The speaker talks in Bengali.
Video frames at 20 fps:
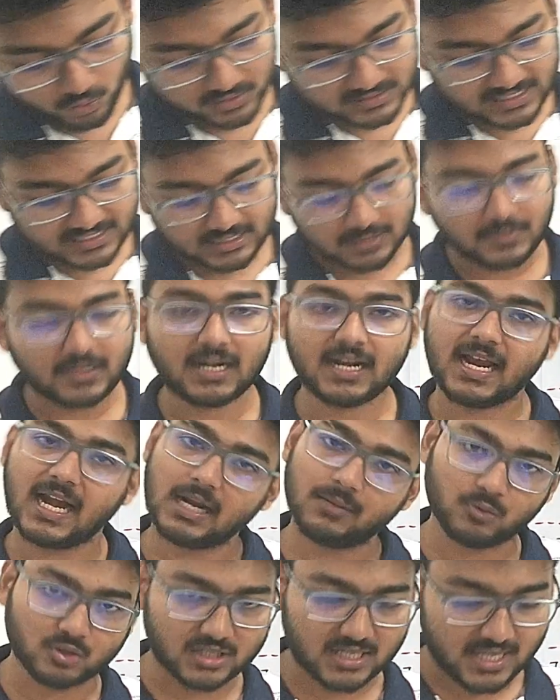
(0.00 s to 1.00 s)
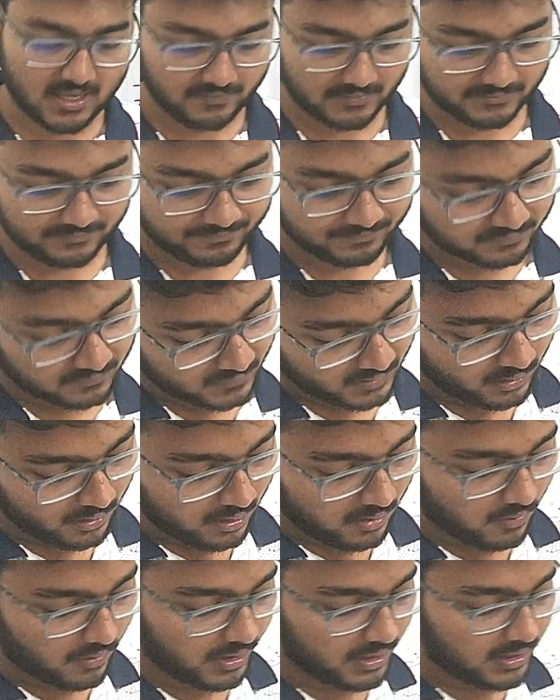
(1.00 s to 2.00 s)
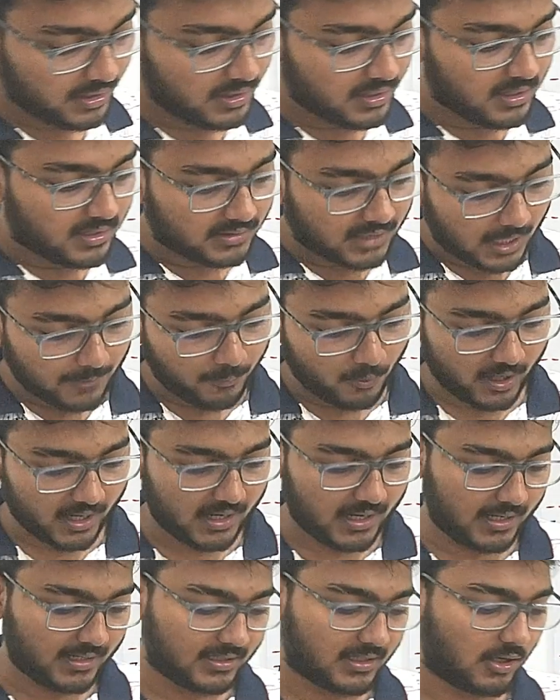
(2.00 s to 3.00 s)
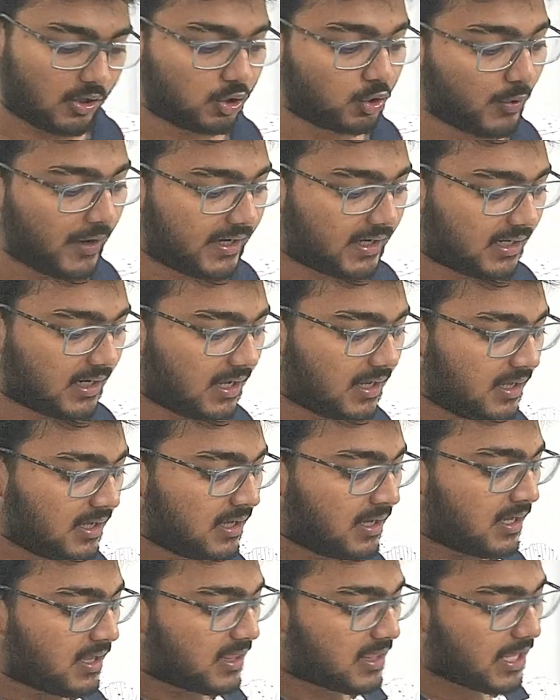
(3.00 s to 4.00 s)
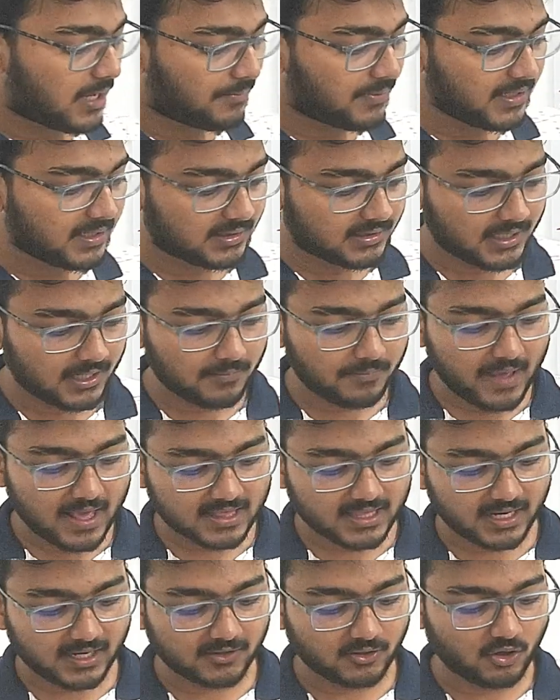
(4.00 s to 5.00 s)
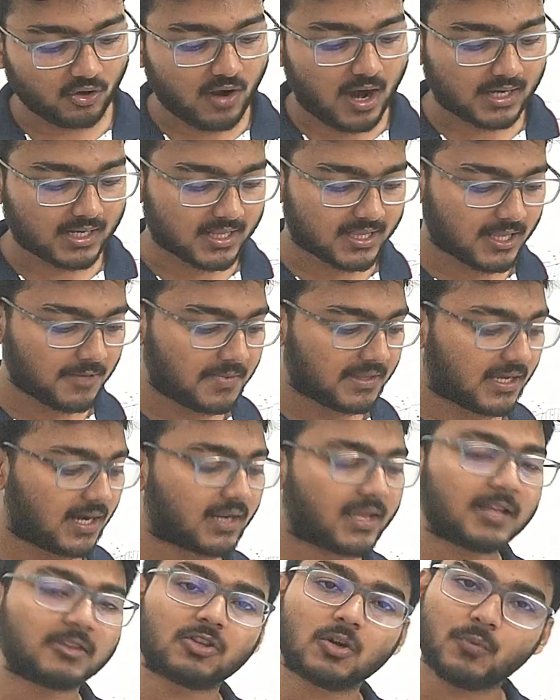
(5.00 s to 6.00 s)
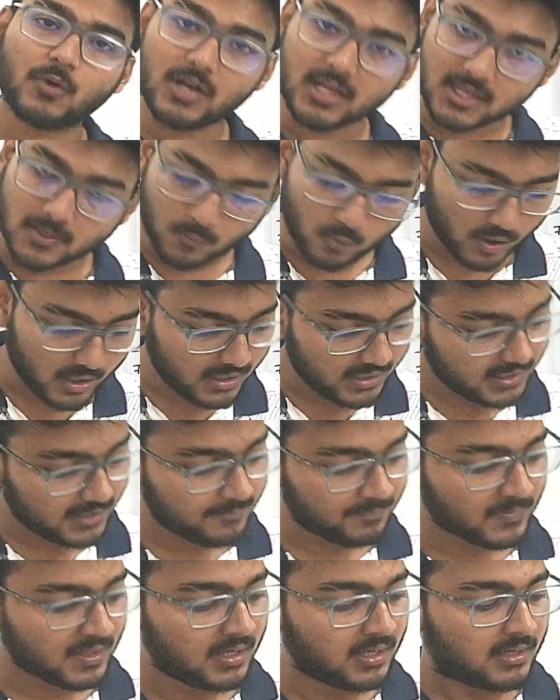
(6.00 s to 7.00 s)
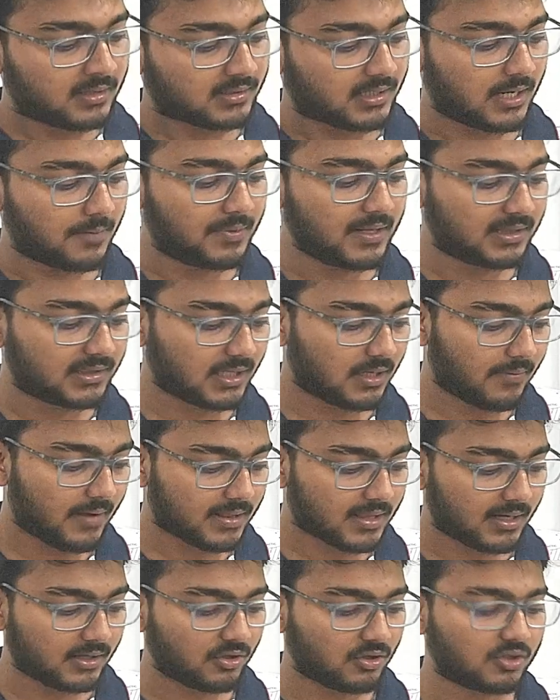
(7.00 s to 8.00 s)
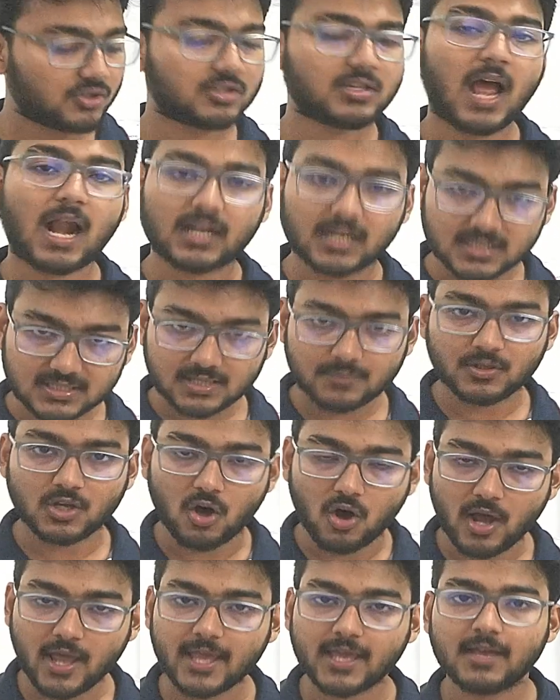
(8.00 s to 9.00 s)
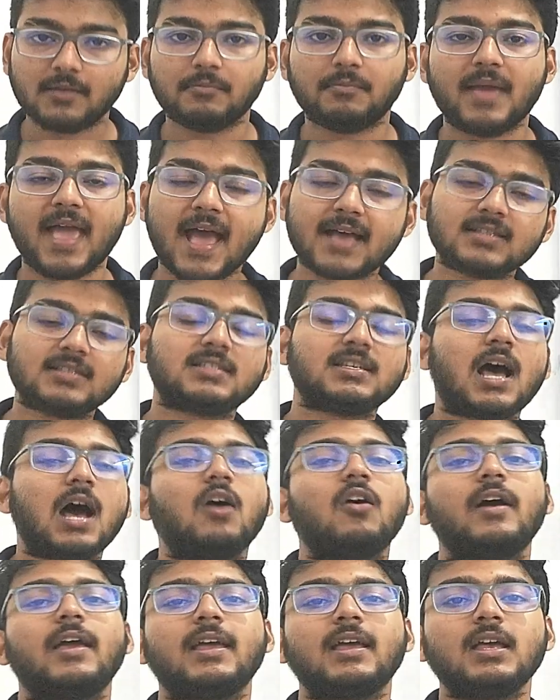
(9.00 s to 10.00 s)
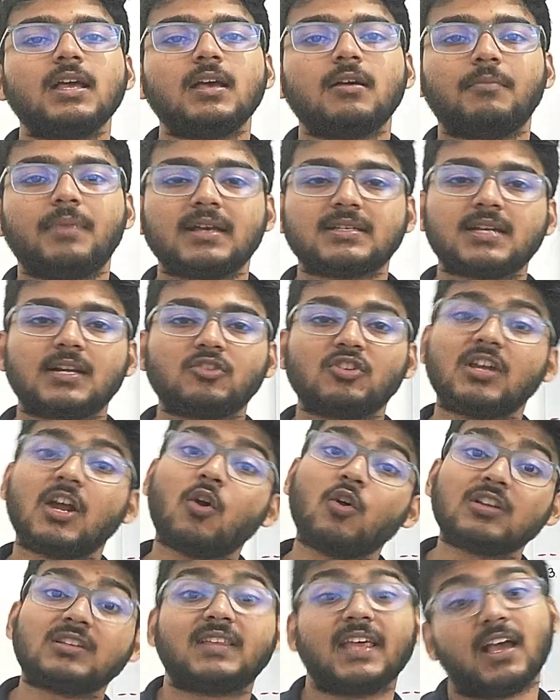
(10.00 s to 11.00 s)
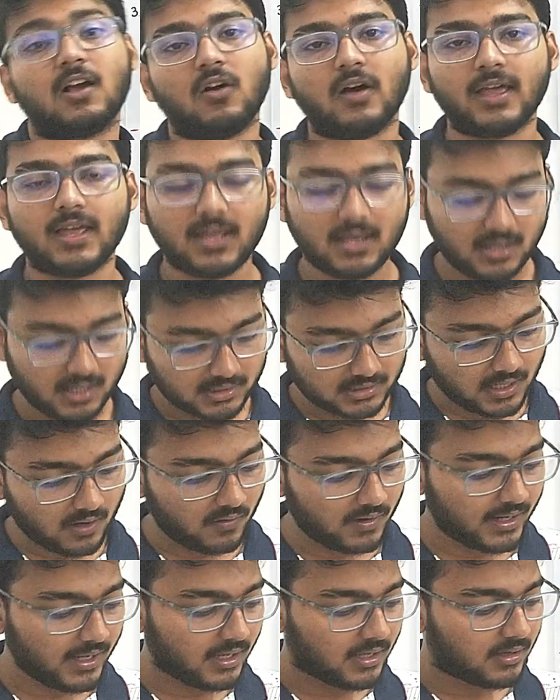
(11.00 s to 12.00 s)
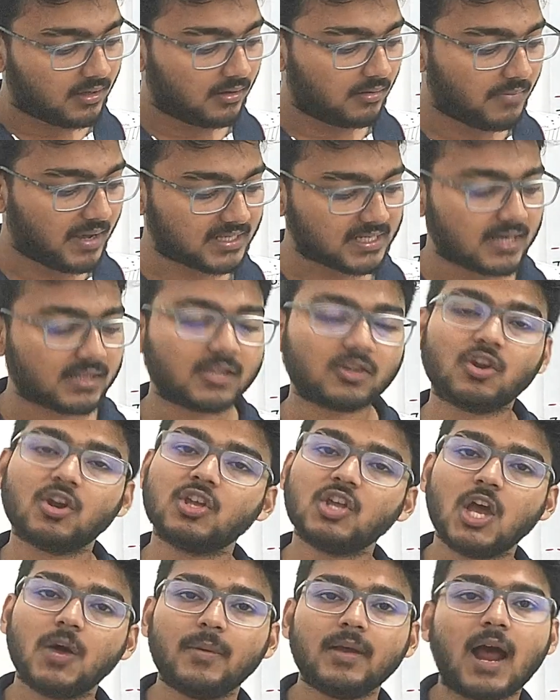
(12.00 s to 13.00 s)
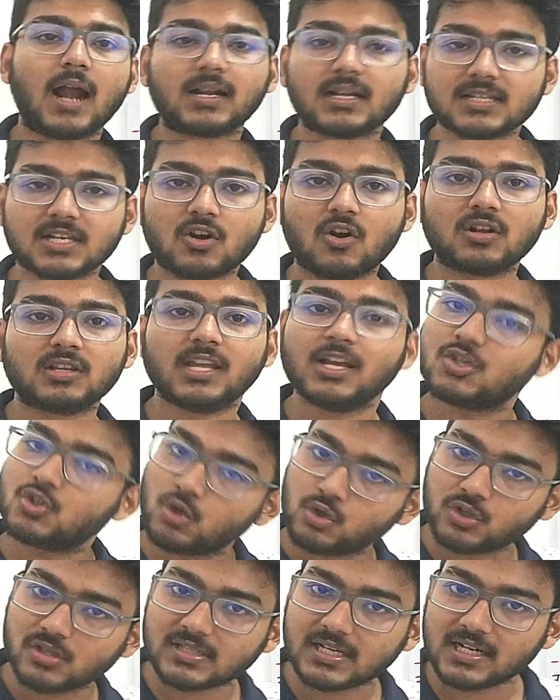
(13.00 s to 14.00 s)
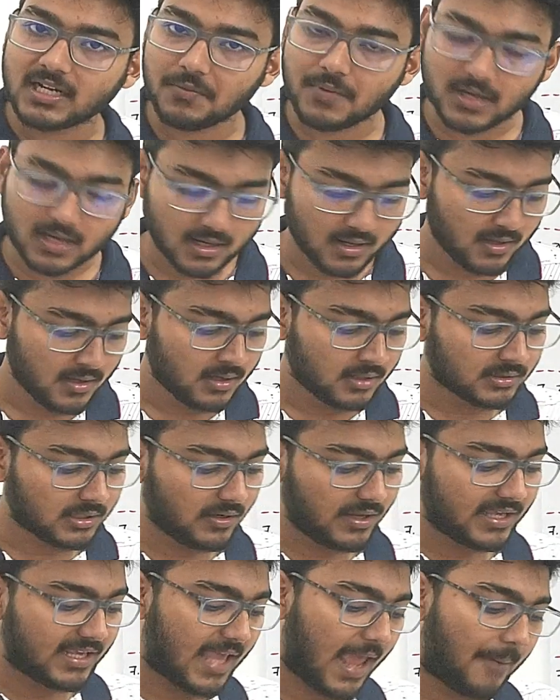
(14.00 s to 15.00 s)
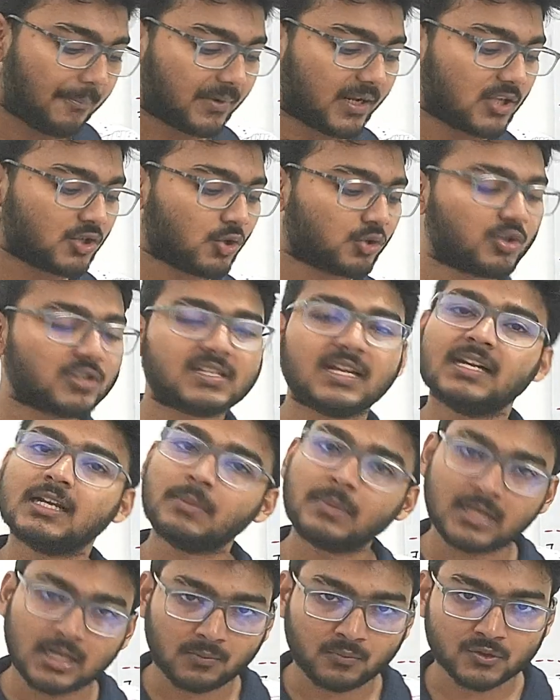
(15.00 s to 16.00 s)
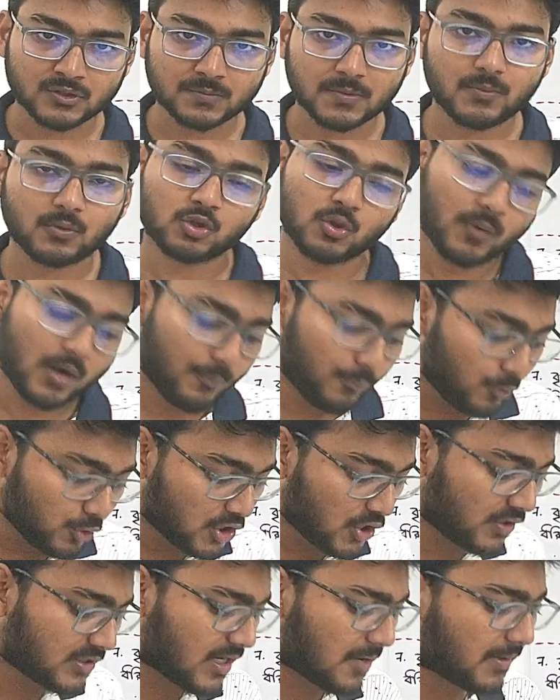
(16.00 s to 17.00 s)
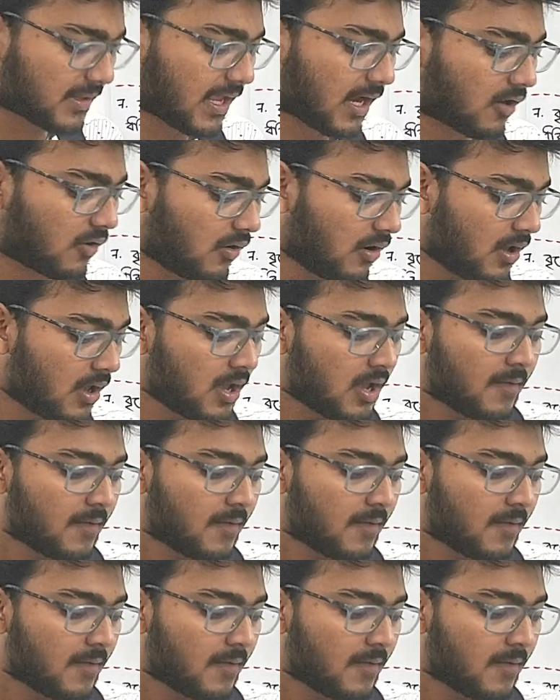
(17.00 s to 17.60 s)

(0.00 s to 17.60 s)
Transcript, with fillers: বর্গ সেন্টিমিটার এখানে বসে যাবে ওকে তারপরের লাইনে দেখো দু একটা যে বৃত্তের ব্যাসের দৈর্ঘ্য আঠাশ সেমি তার ক্ষেত্রফল হিসেব করে লিখি তাহলে বৃত্তের ব্যাসের দৈর্ঘ্য যদি আঠাশ সেমি হয় ব্যাস যা হয় ব্যাসার্ধ তার অর্ধেক হয় তাহলে ব্যাসার্ধ দৈর্ঘ্য কী হবে আঠাশের অর্ধেক চোদ্দ সেন্টিমিটার তাহলে এই গ্যাপটা চোদ্দ সেন্টিমিটার বসবে এবং তোমরা বুঝেও যাবে দেখো